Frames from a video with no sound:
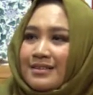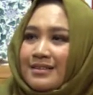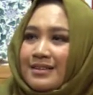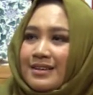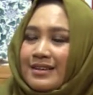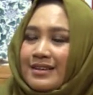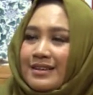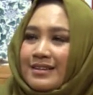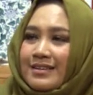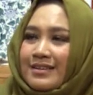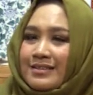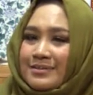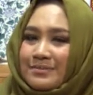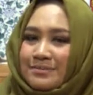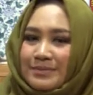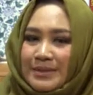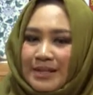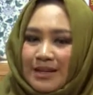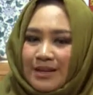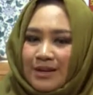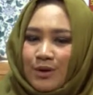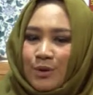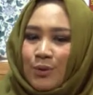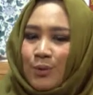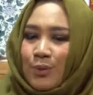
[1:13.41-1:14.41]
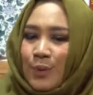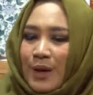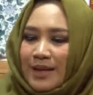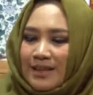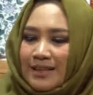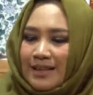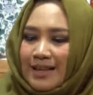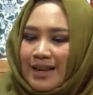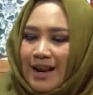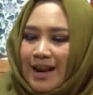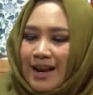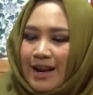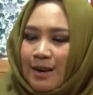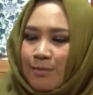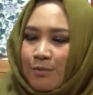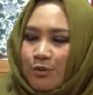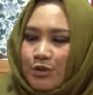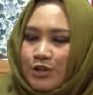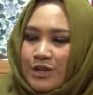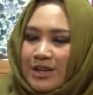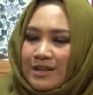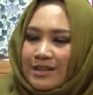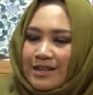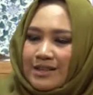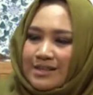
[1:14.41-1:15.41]
uh, kuat terhadap
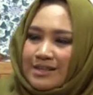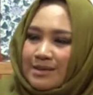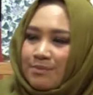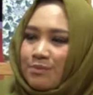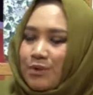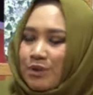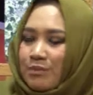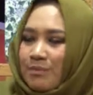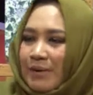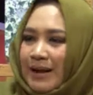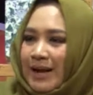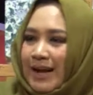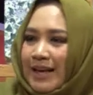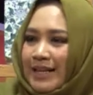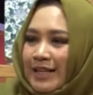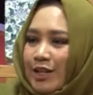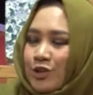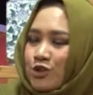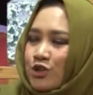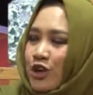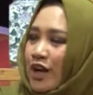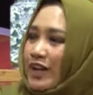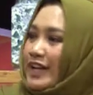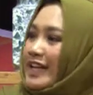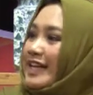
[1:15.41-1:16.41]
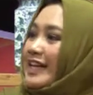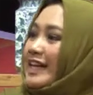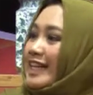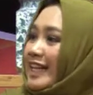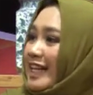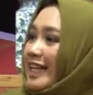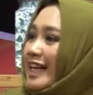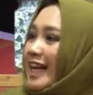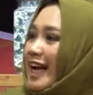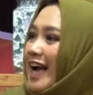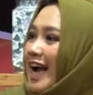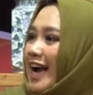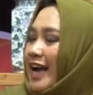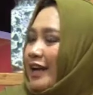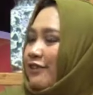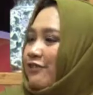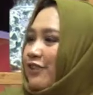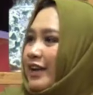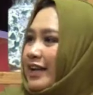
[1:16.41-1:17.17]
ujian tersebut. Makanya kita yeah. suka diingetin ya Kang yeah.